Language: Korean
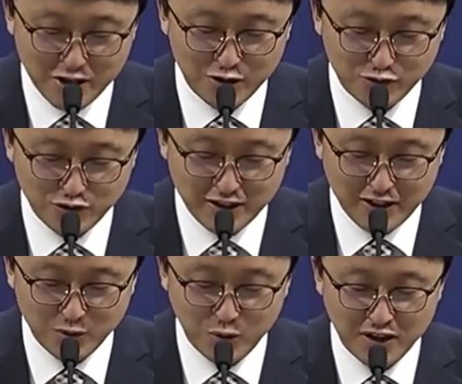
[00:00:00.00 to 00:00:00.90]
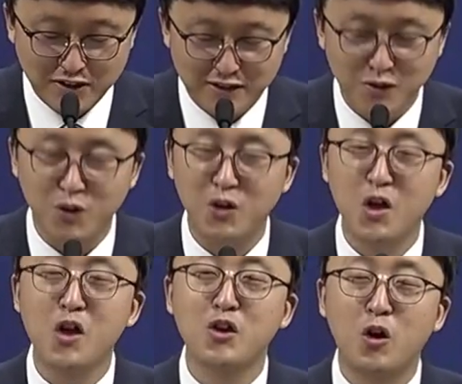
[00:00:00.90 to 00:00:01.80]
루의 행동에 대해서
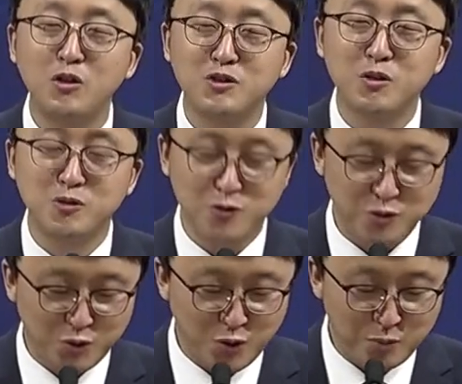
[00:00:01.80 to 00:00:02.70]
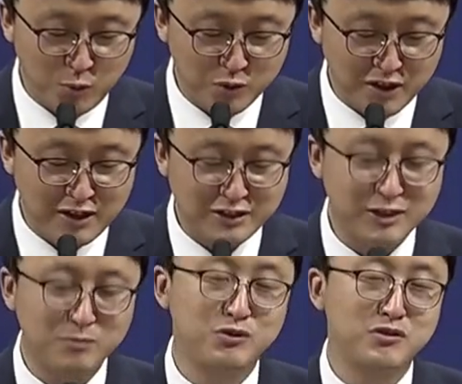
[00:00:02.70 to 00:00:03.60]
결정적으로 보상하실
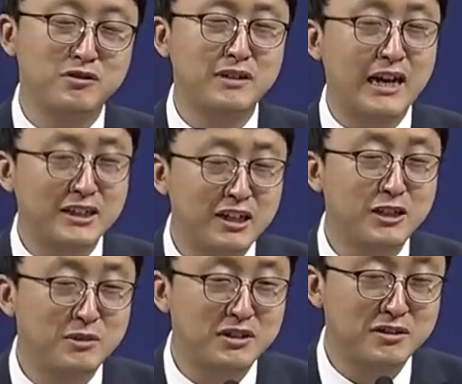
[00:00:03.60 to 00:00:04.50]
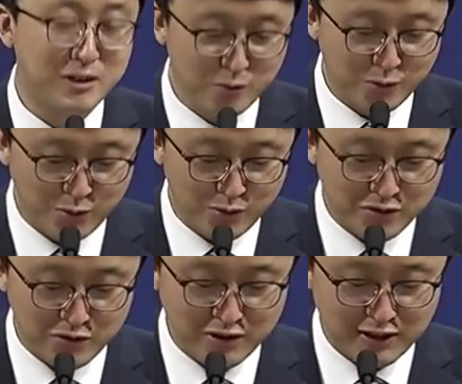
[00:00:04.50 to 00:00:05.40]
분은 하나님이시라고
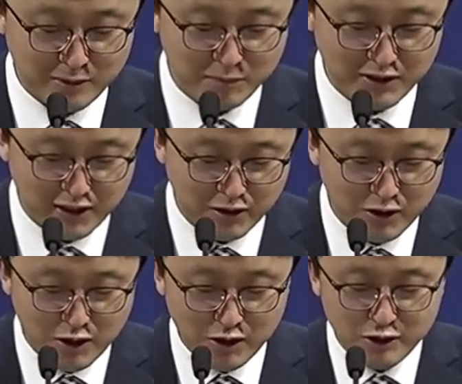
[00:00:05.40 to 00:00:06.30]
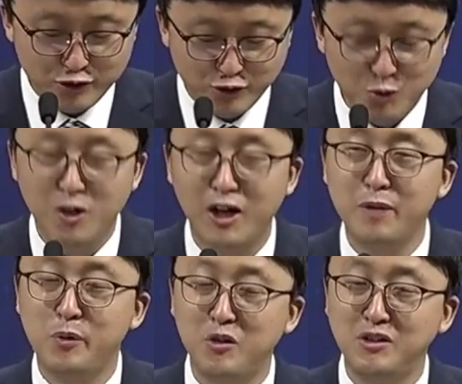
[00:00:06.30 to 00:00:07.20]
그렇게 합니다. 주목할
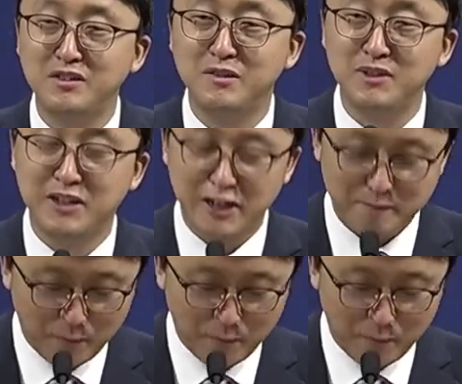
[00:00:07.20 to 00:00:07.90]
표현이 있습니다.